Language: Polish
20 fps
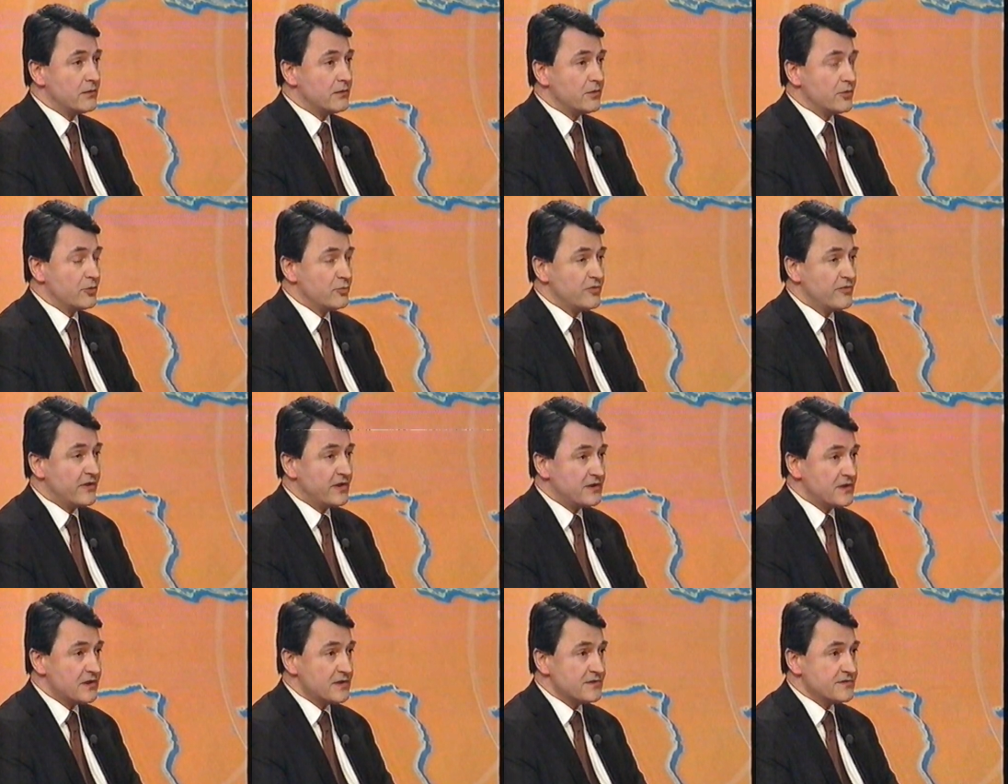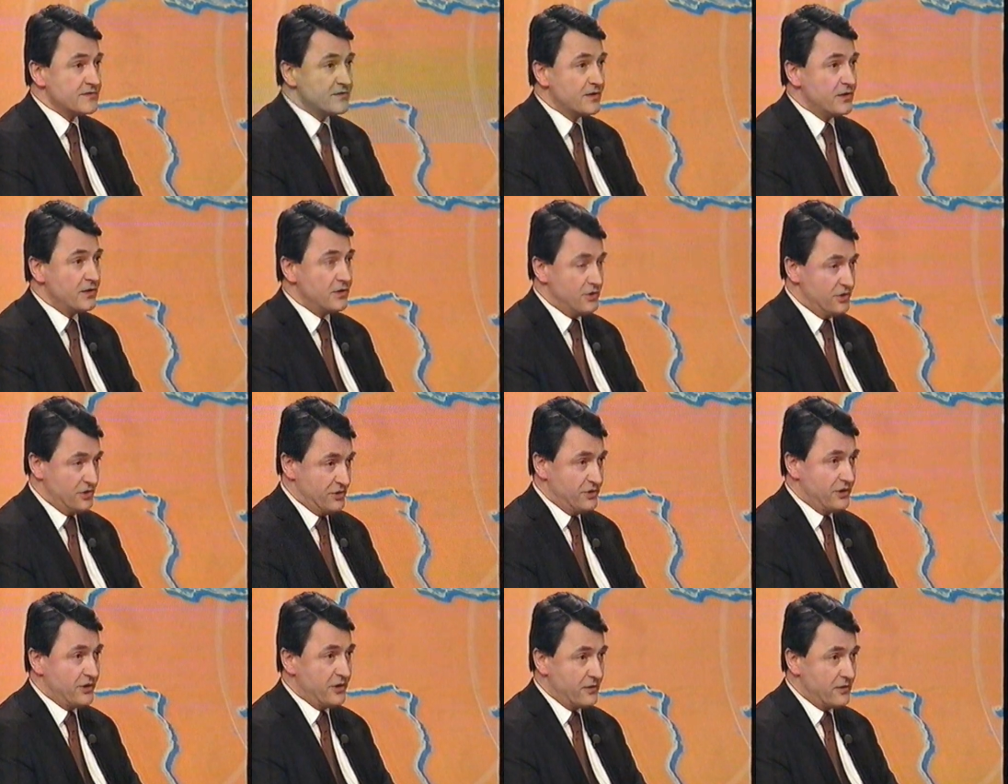obywatelskie i
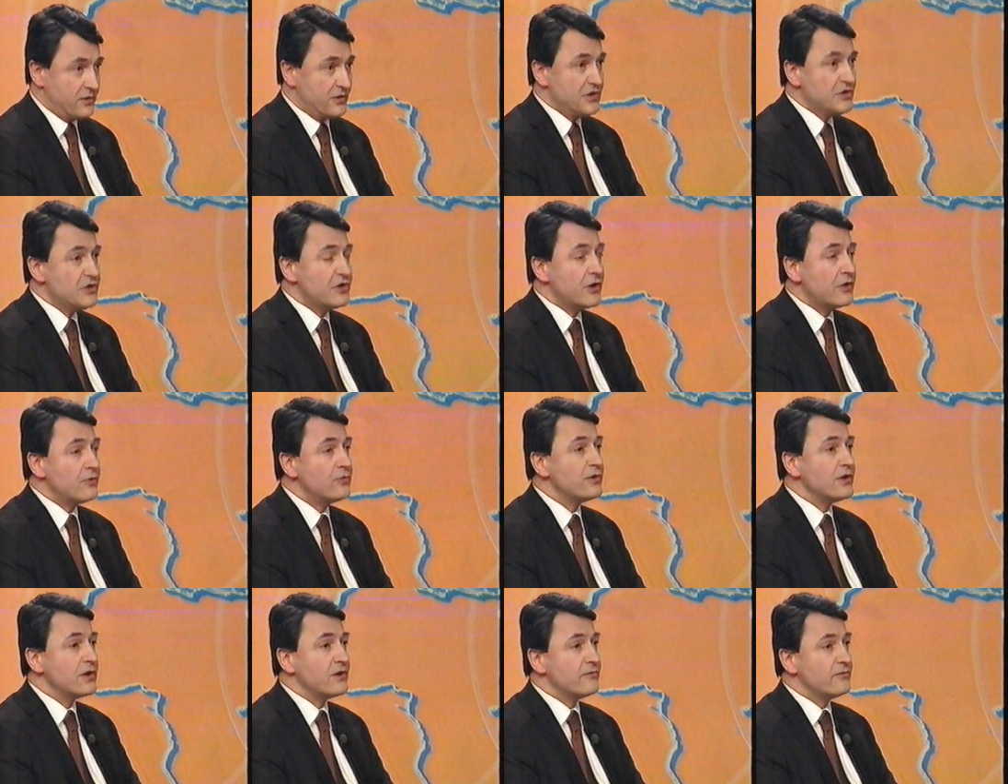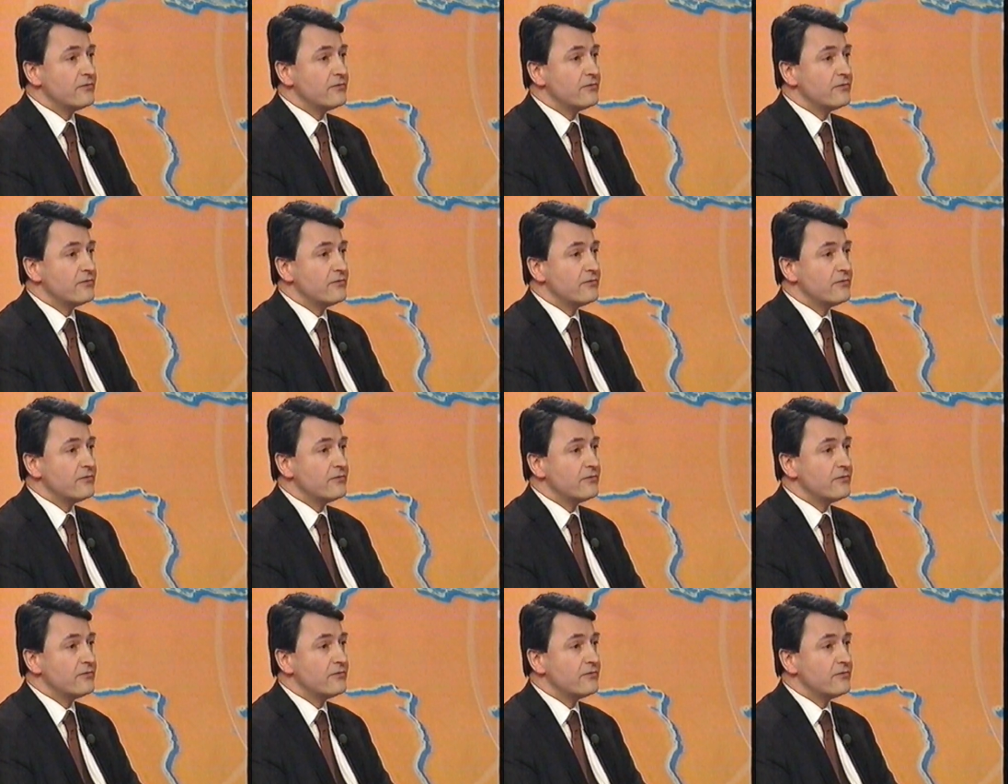nie ingeruje